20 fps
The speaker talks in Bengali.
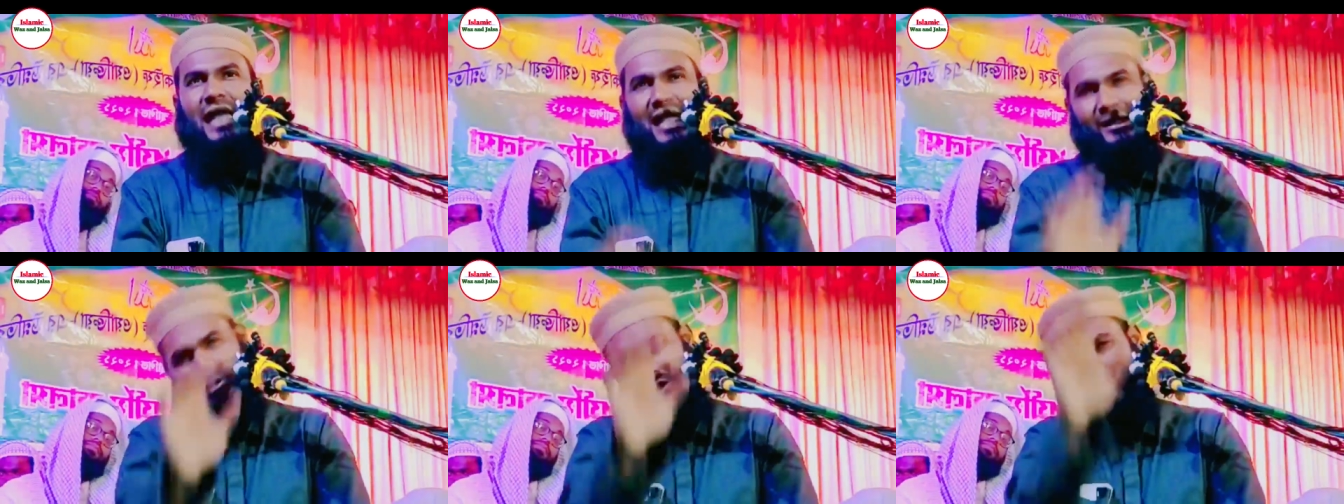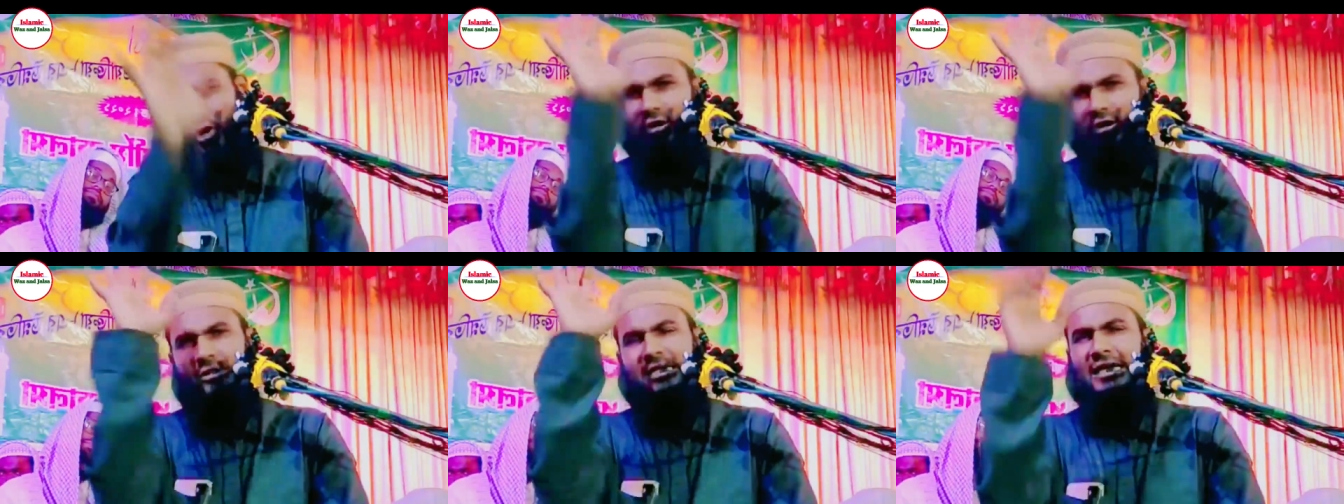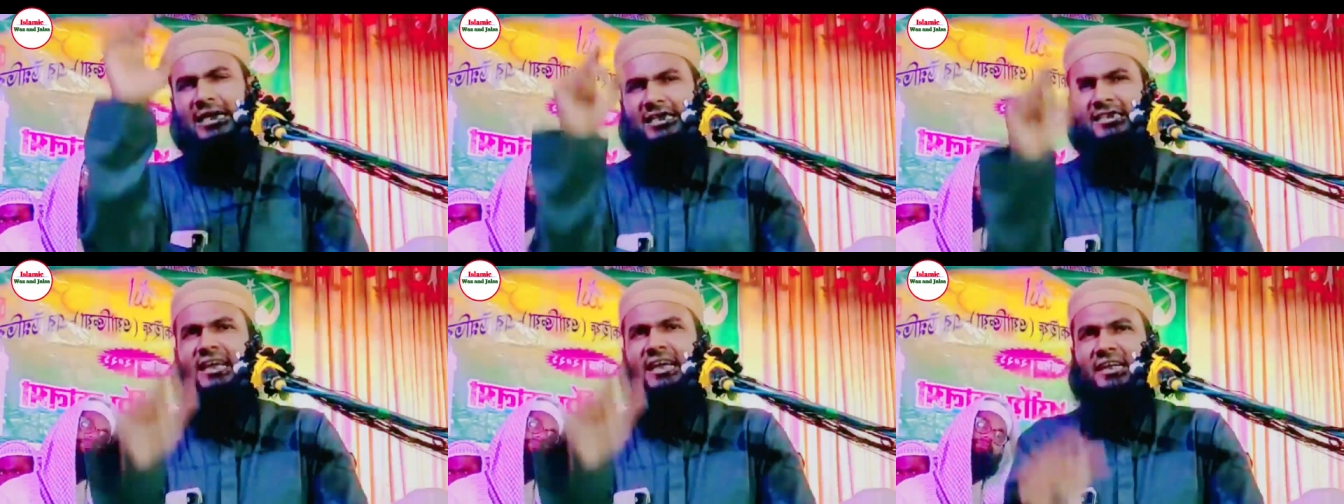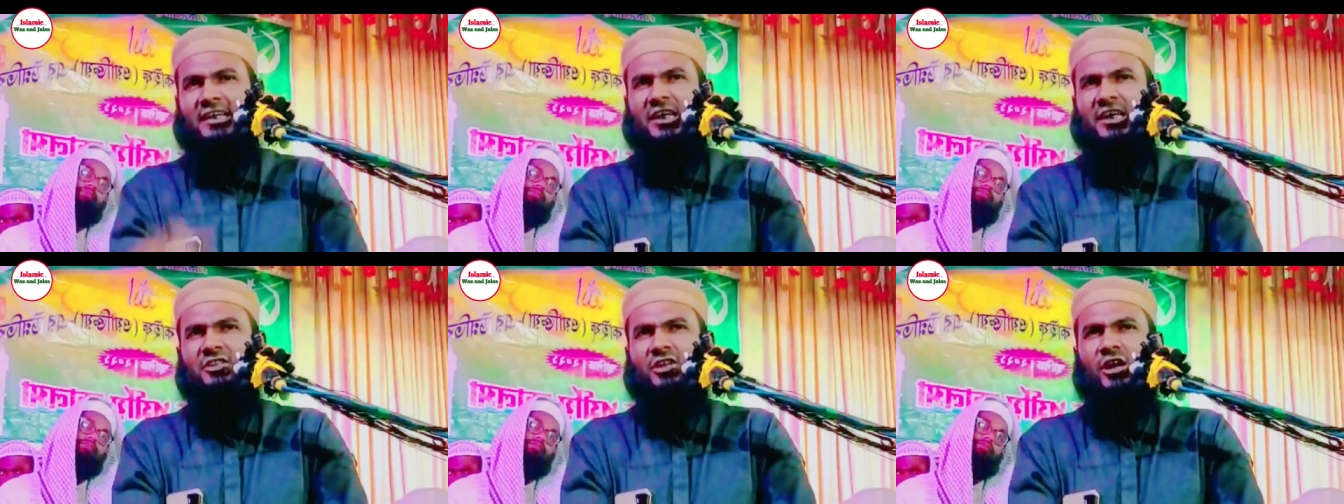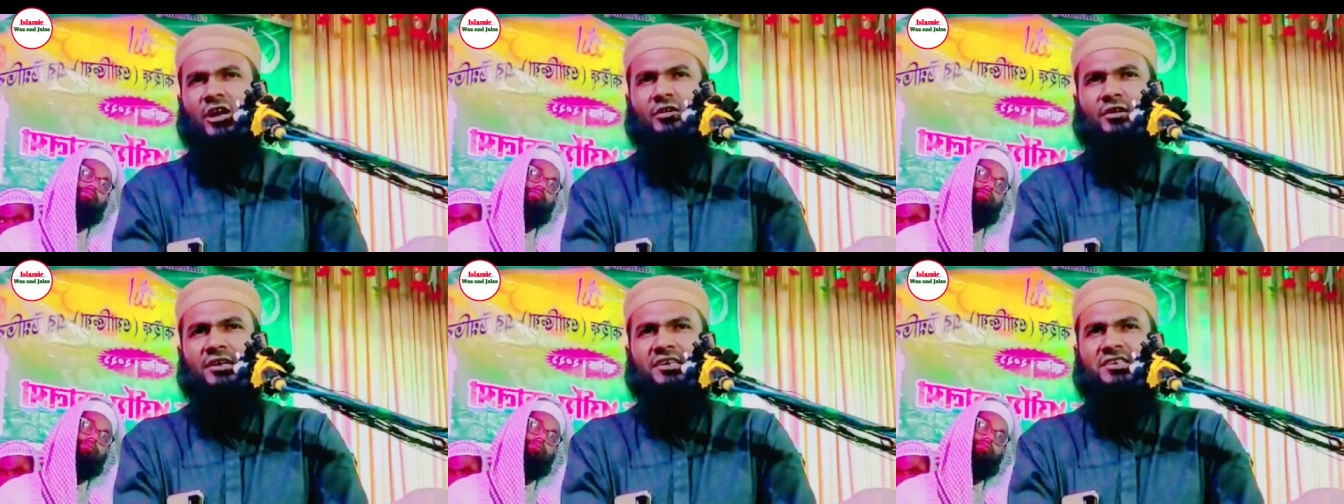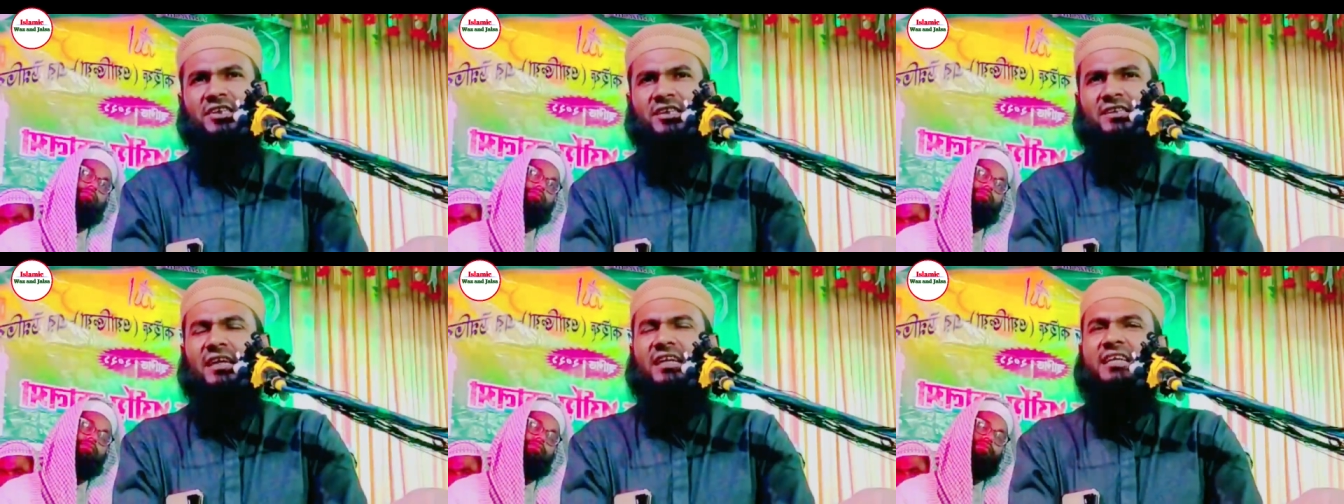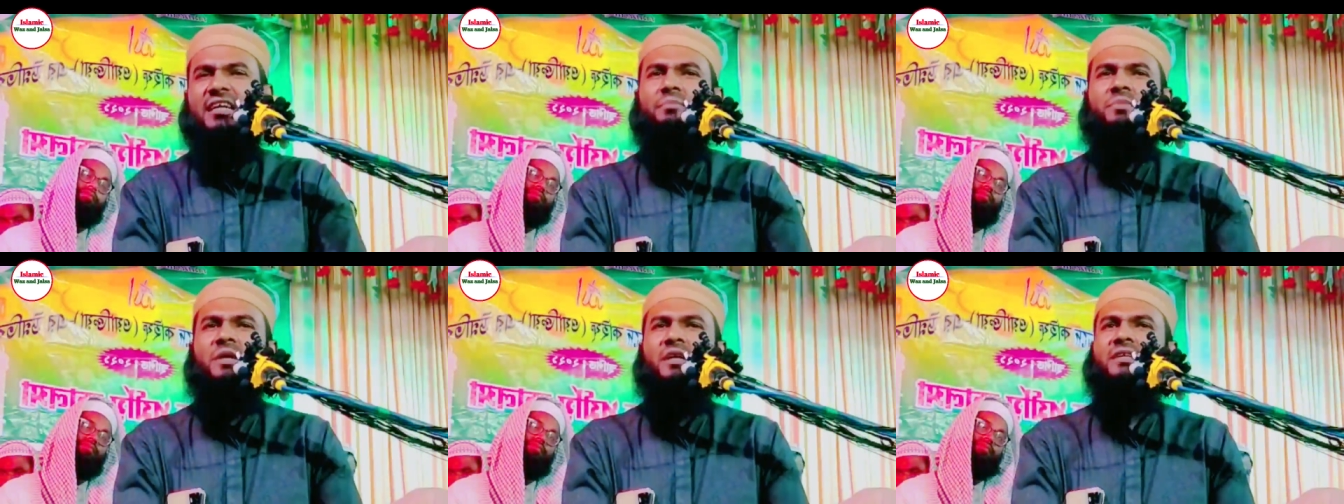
এখন লোকটাকে তাড়িয়ে দেওয়া হয়েছে তার নাম